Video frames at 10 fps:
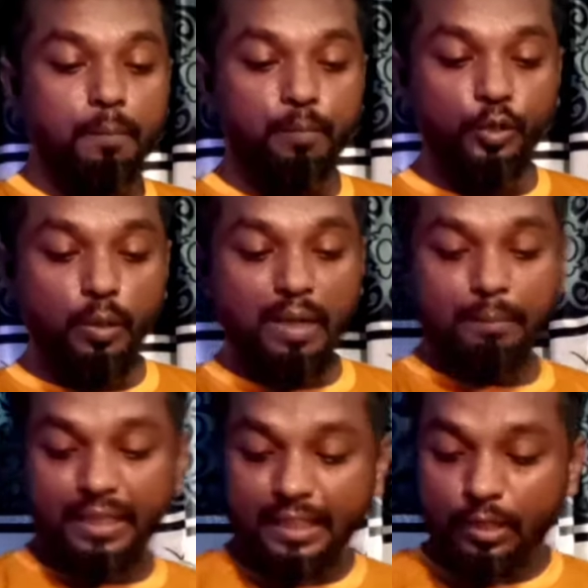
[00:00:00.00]
প্রথমে
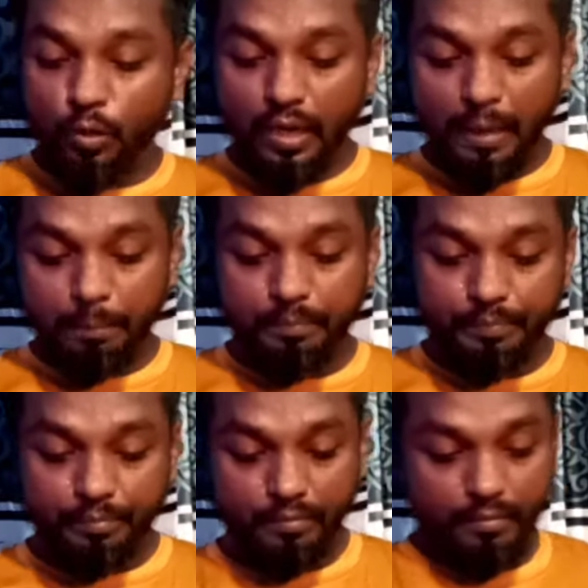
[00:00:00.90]
আমরা কি করলাম
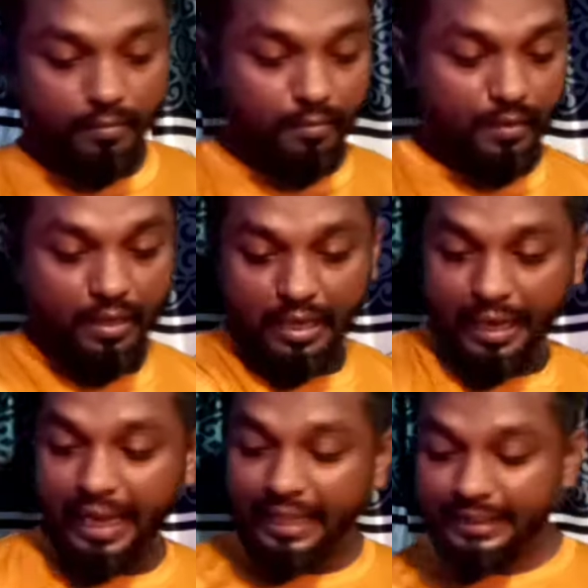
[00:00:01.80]

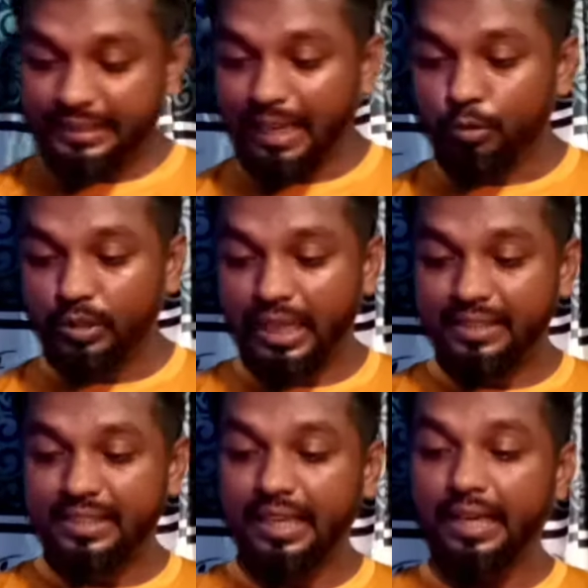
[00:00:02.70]
এই যে চাকুটি
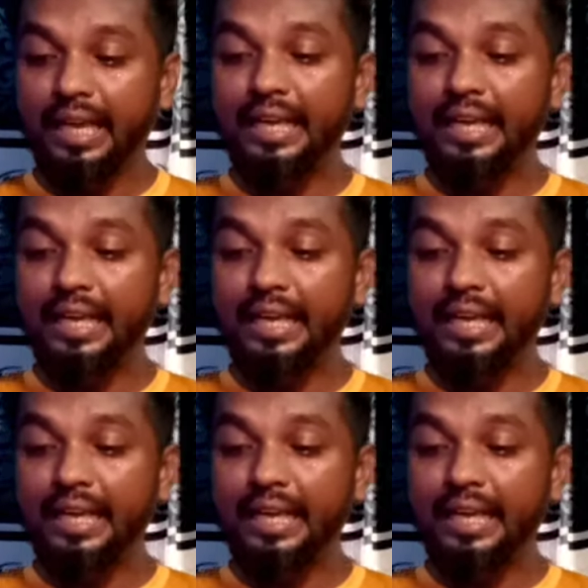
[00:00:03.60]
আছে